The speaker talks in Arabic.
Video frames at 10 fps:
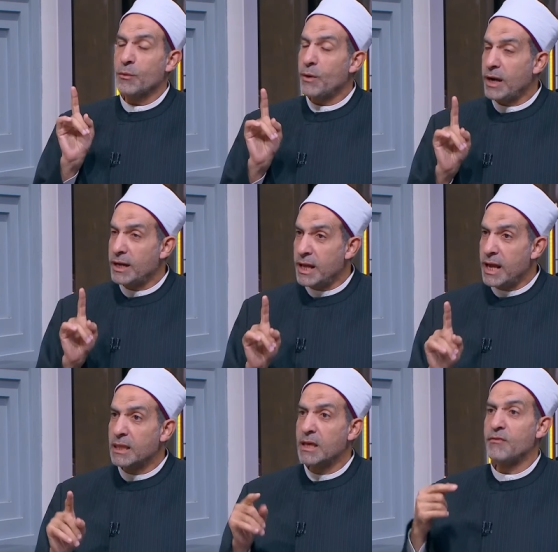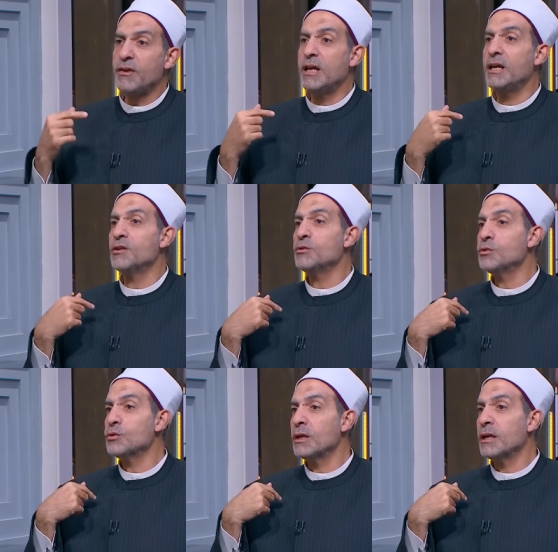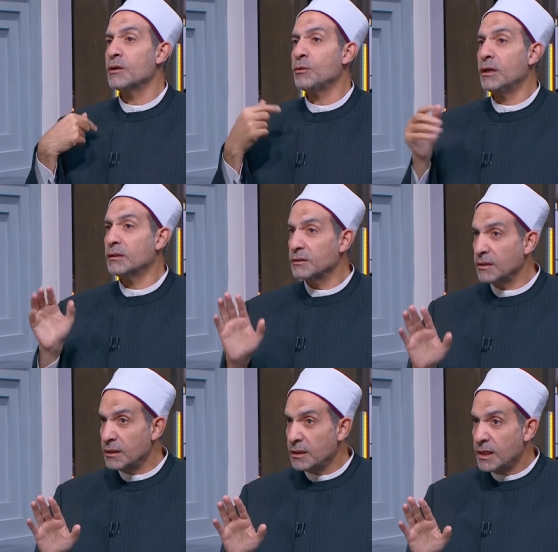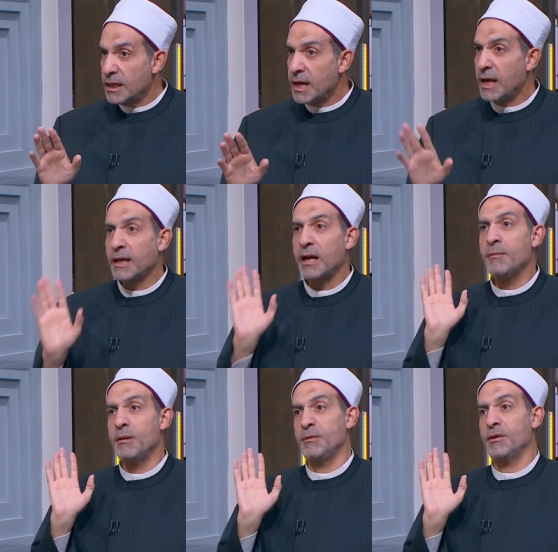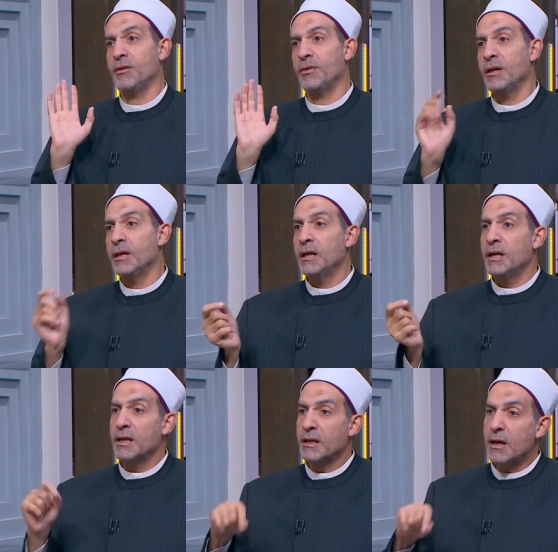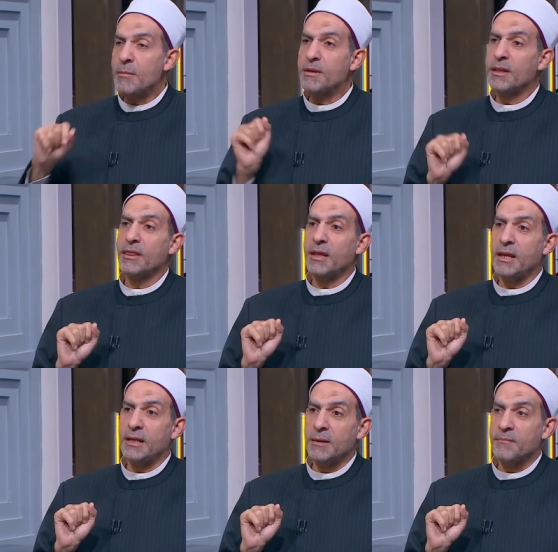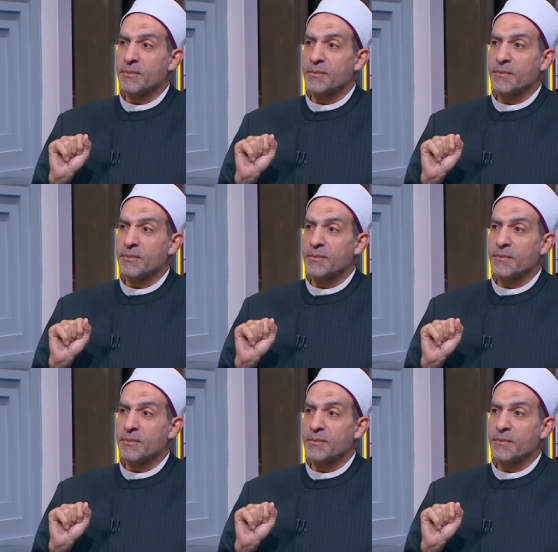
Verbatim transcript: وعلى هذا فلا يجوز لنا أن نعطل أحكام الميراث الأمر الثاني